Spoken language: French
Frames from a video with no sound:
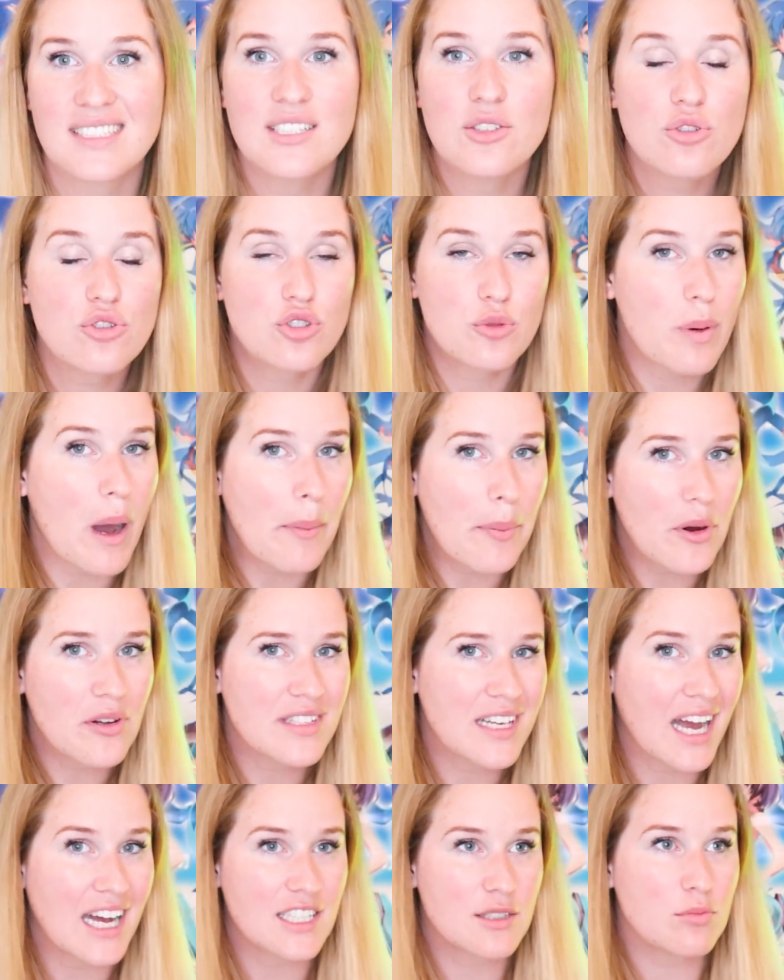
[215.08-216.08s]
Sinon tu pars pas
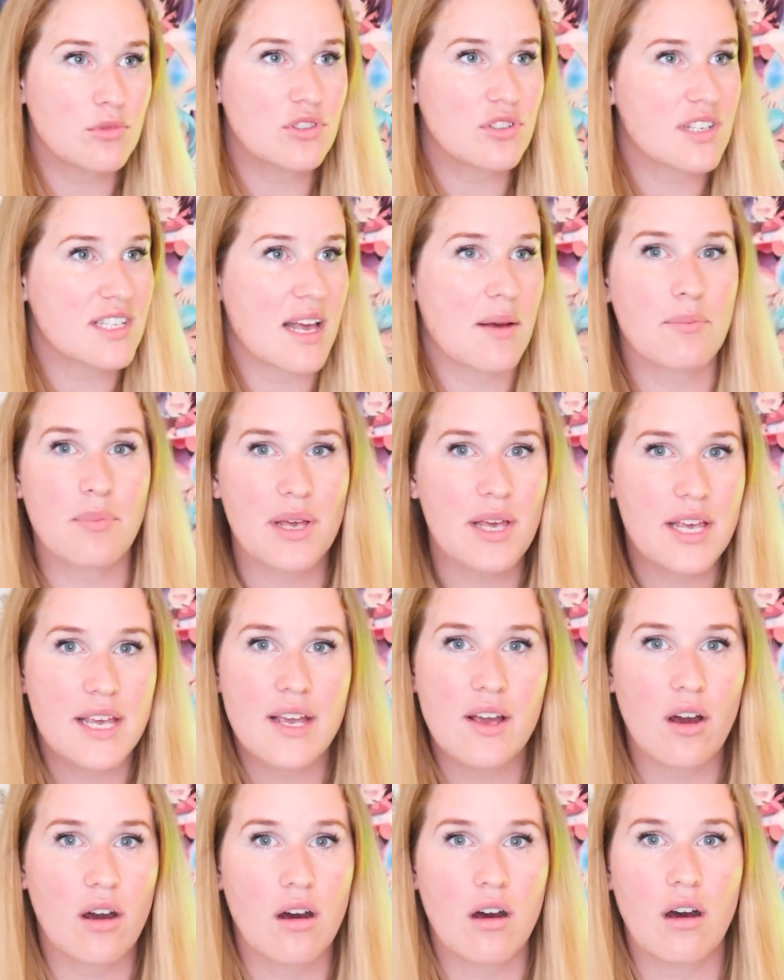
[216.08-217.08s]
en Erasmus dans un pays
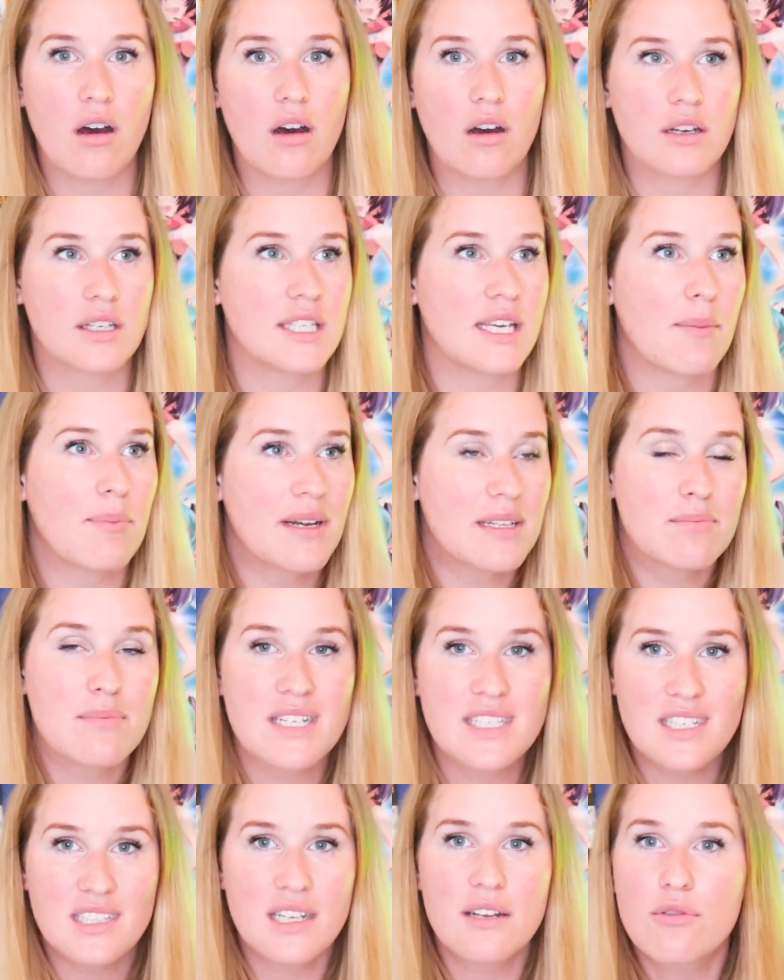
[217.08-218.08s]
euh, qui a pas de
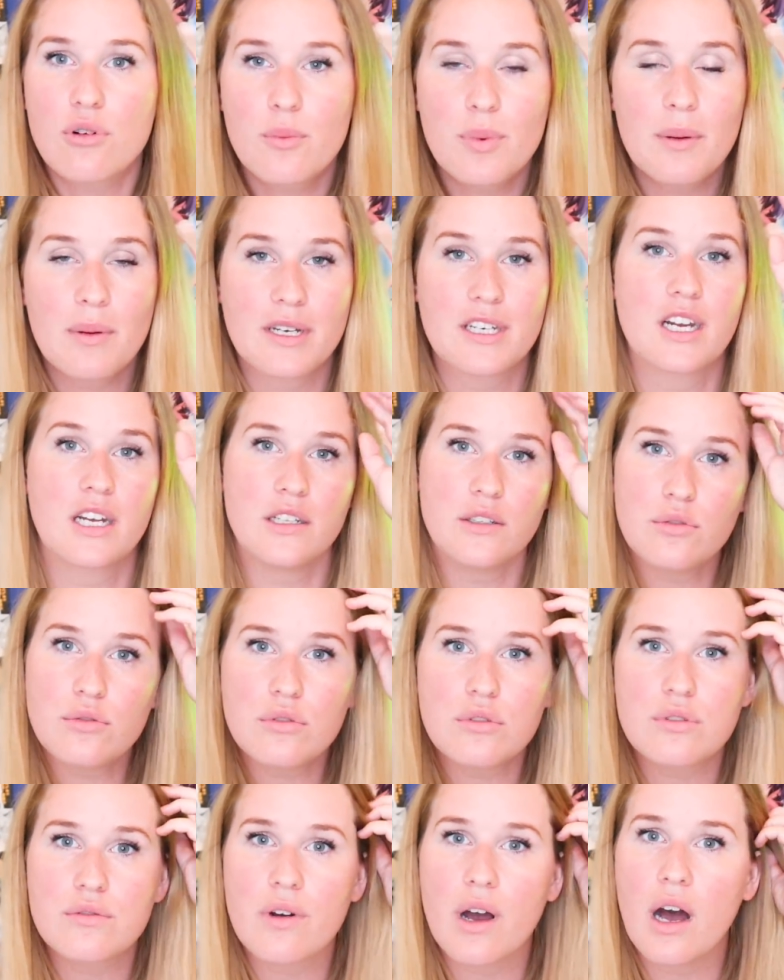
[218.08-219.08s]
médecine développée, machin et tout,
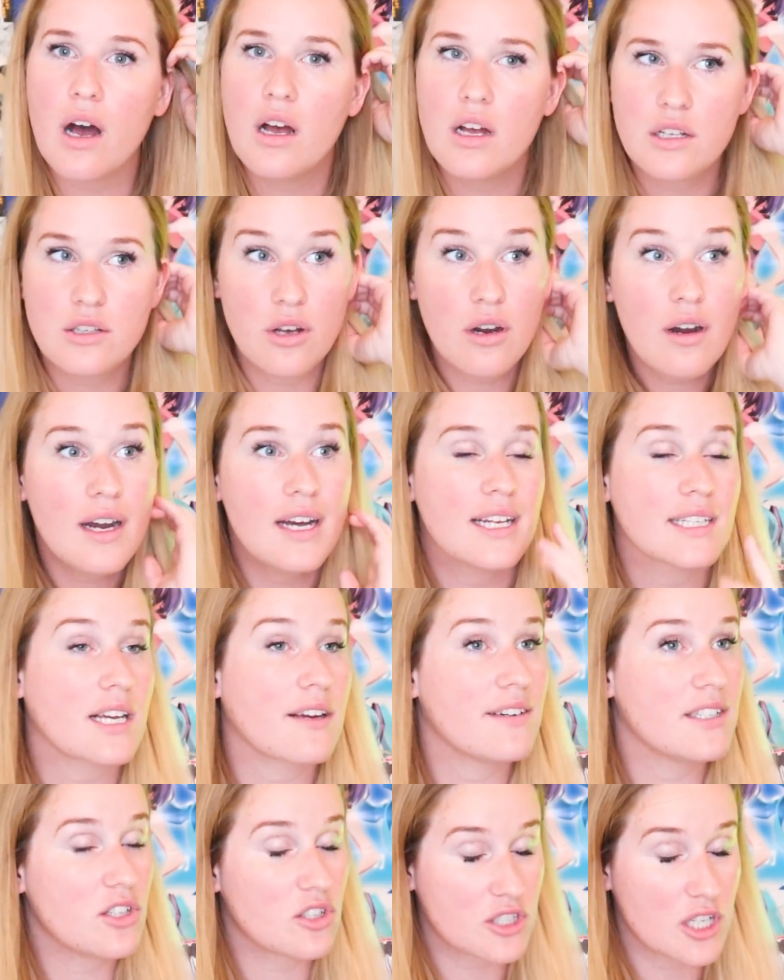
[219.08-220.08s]
tu vois. Non, elle a
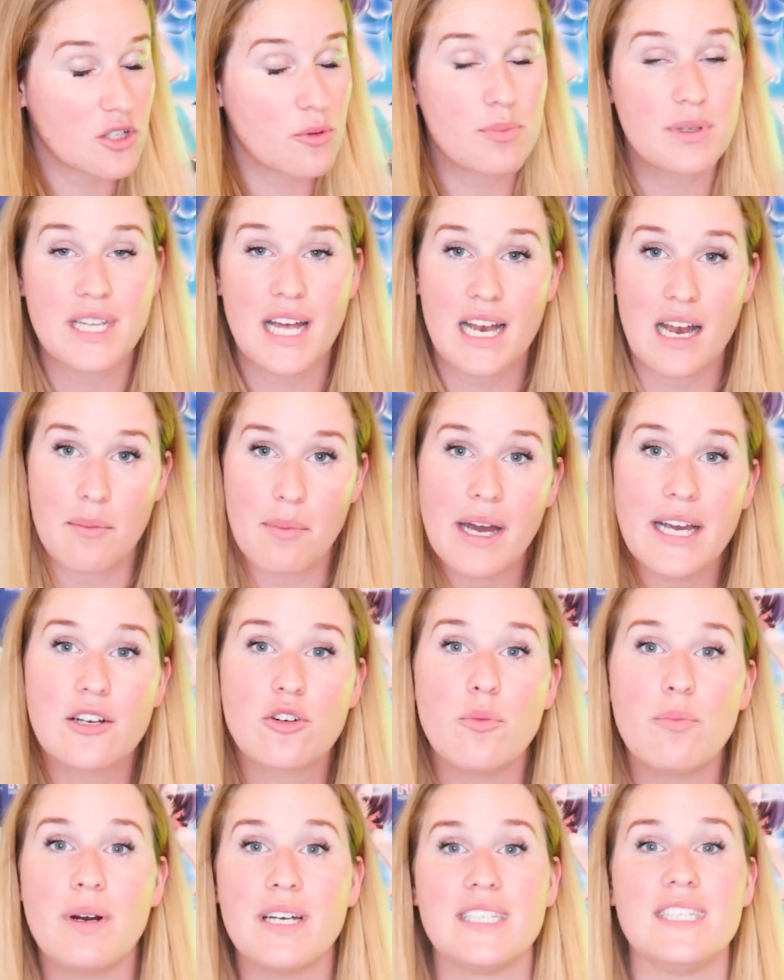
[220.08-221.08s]
travaillé dans un hôpital là-bas et
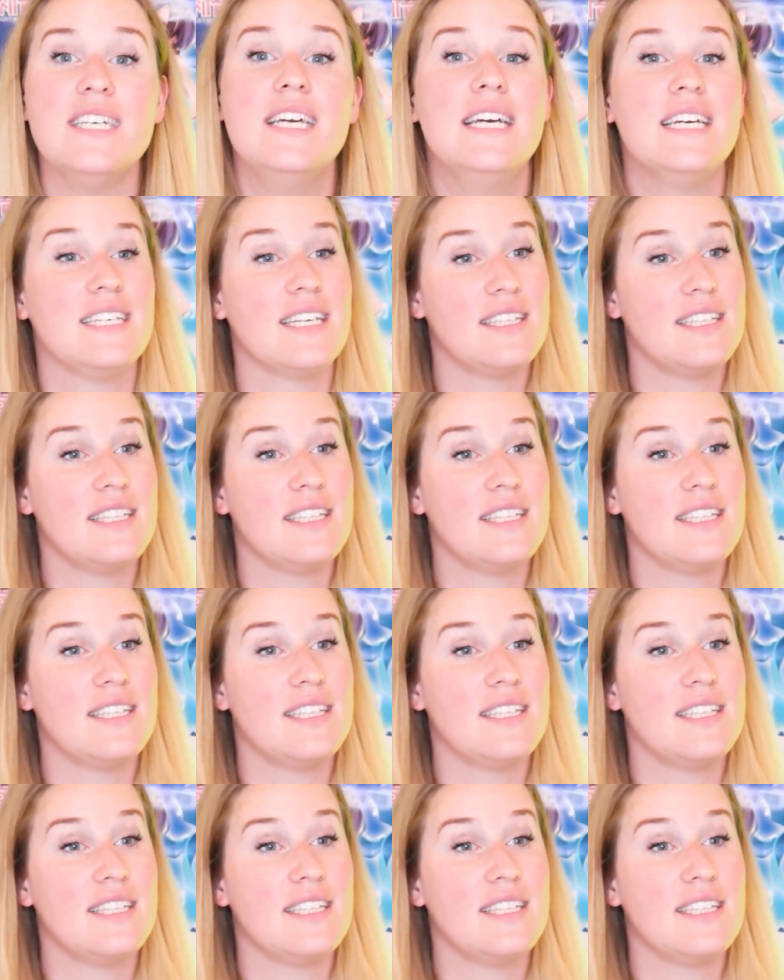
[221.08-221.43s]
compagnie.